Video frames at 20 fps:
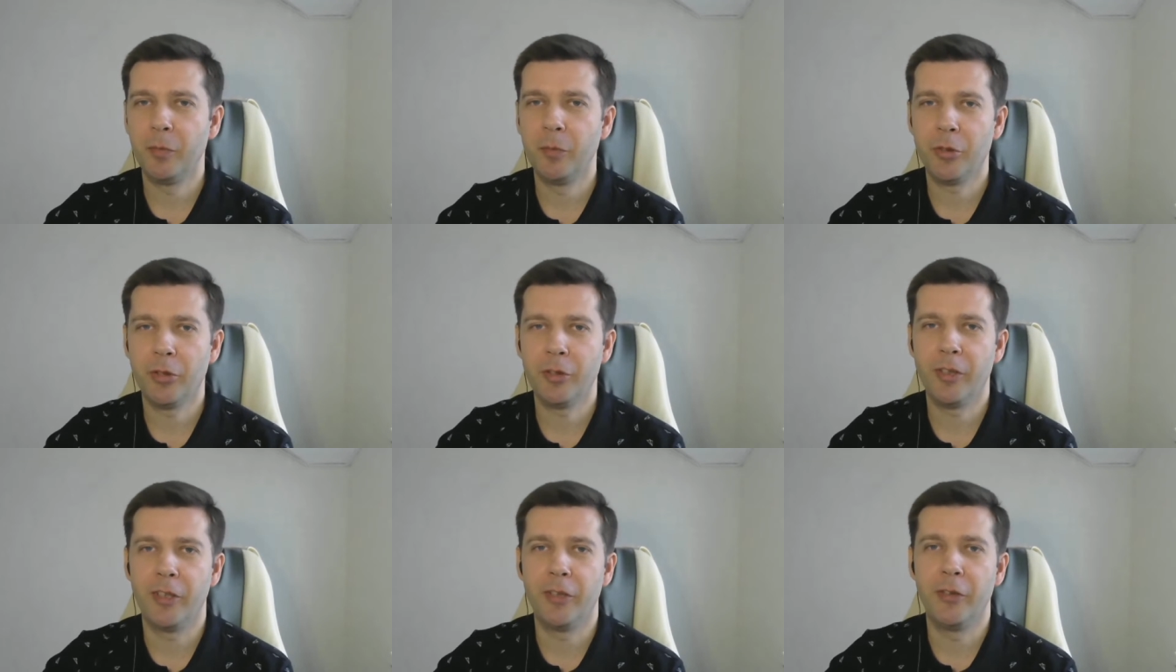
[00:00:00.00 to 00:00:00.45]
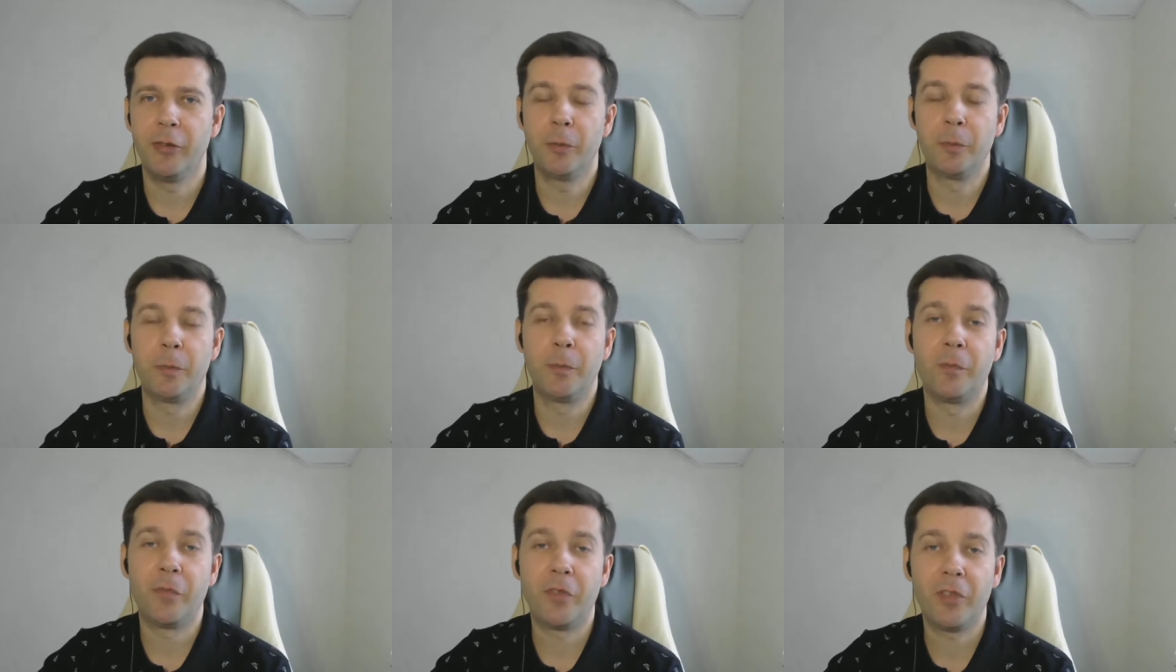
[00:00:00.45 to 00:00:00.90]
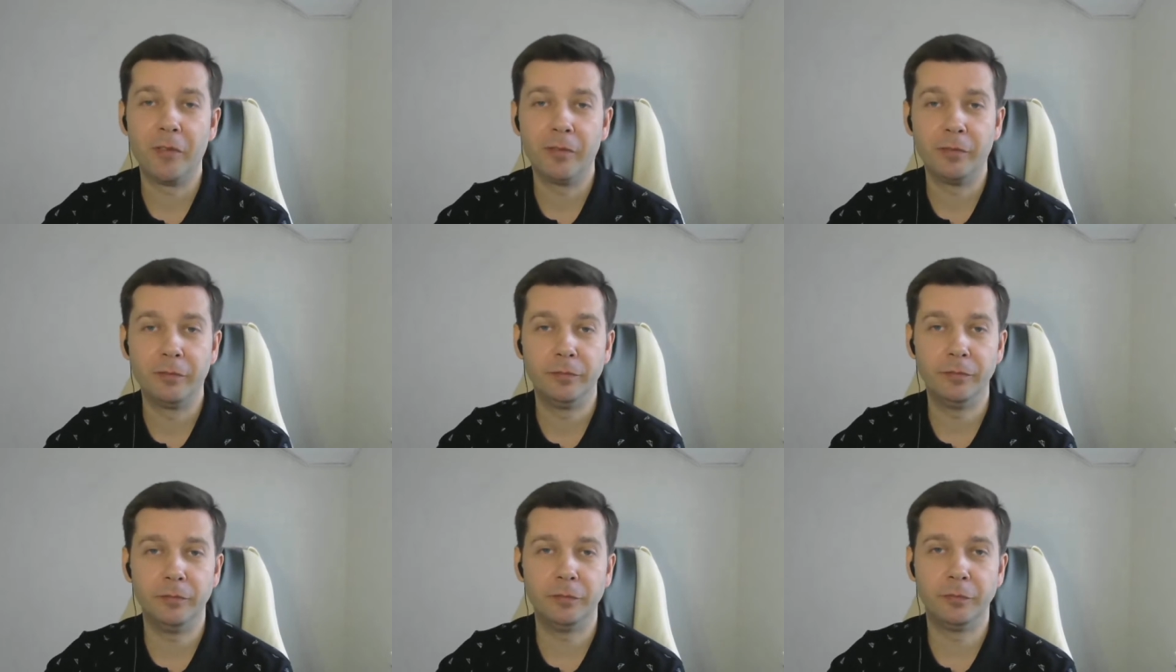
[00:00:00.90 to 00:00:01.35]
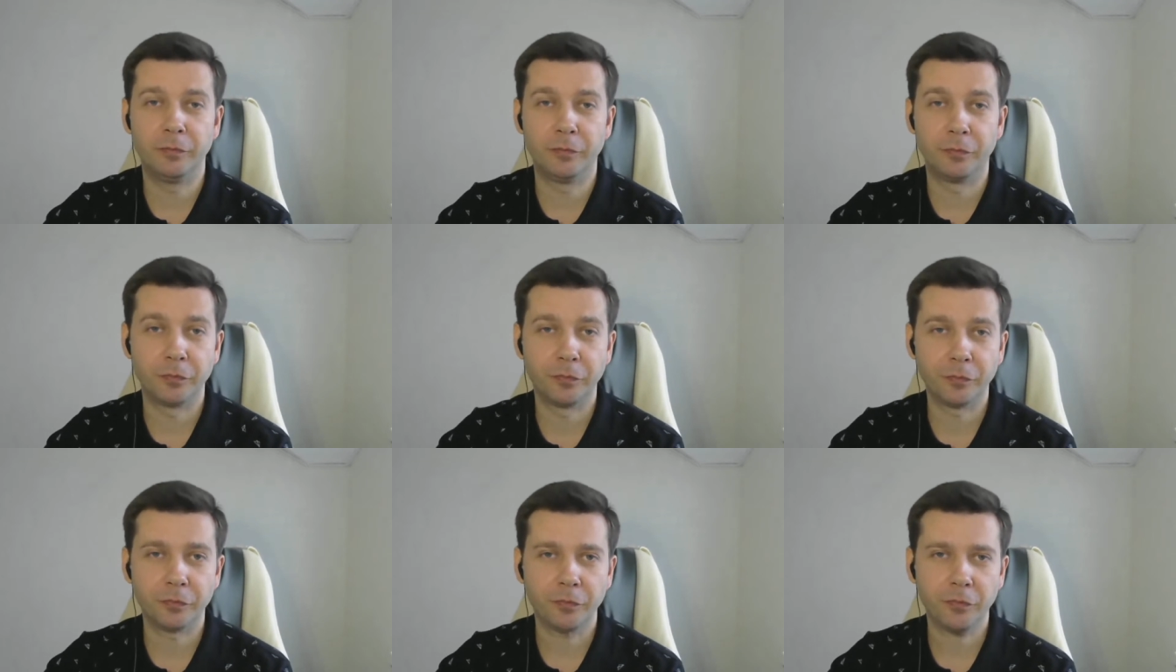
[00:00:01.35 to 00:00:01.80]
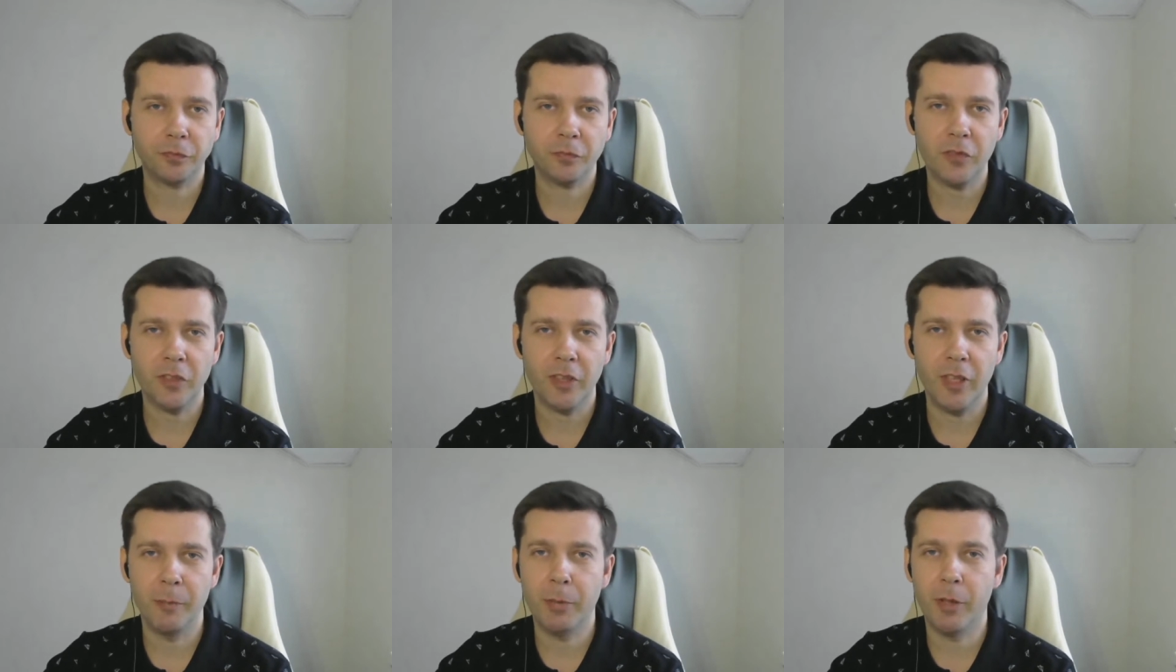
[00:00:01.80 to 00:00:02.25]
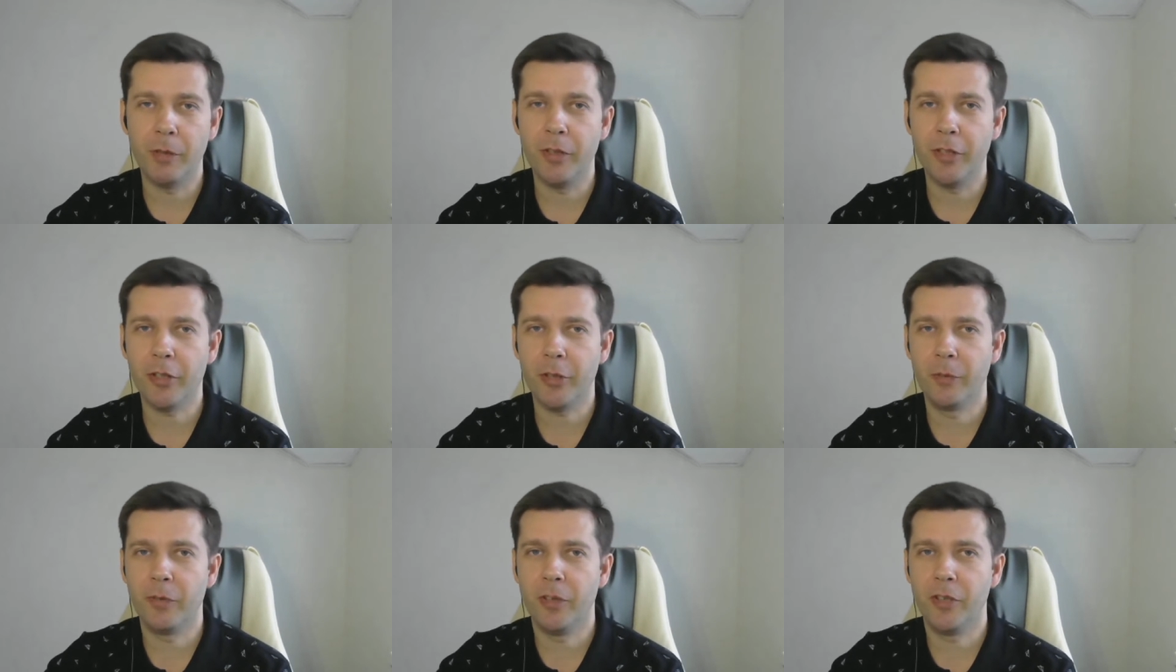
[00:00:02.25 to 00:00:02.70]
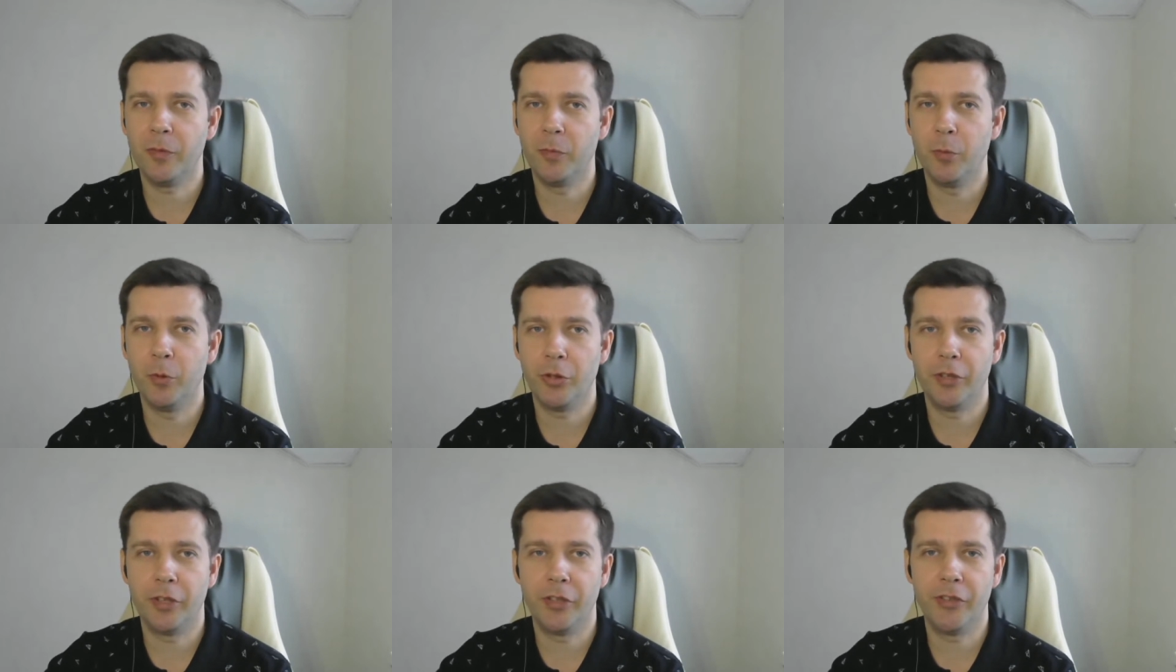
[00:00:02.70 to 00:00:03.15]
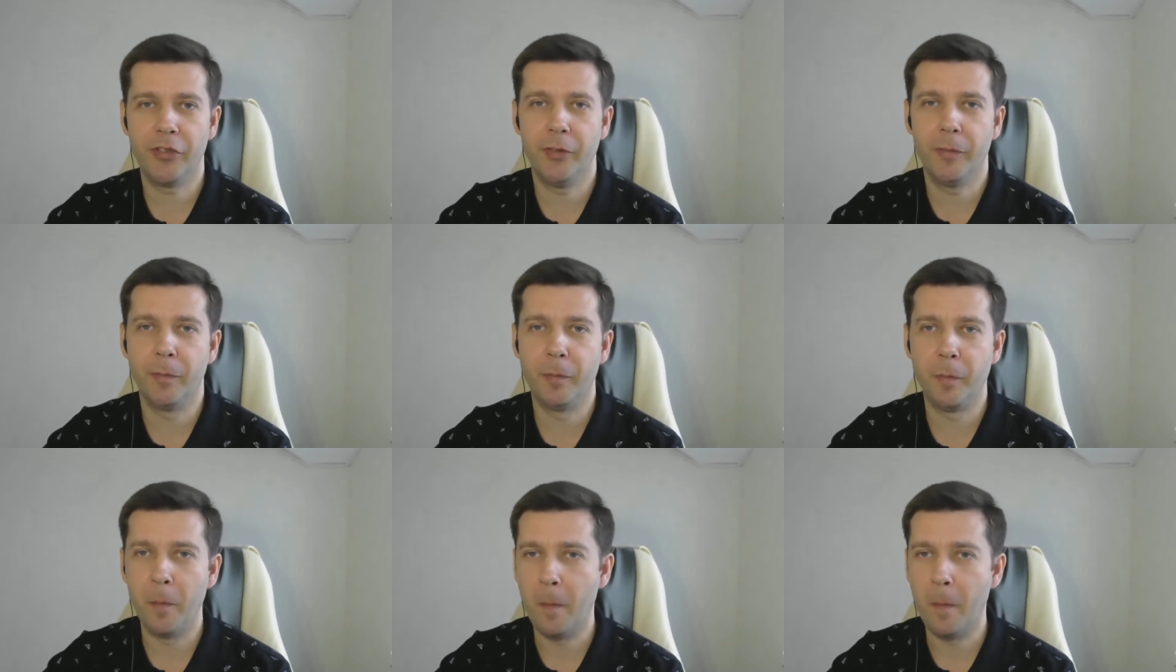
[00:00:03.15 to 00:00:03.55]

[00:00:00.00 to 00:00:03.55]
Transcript: желанию и по вашим возможностям.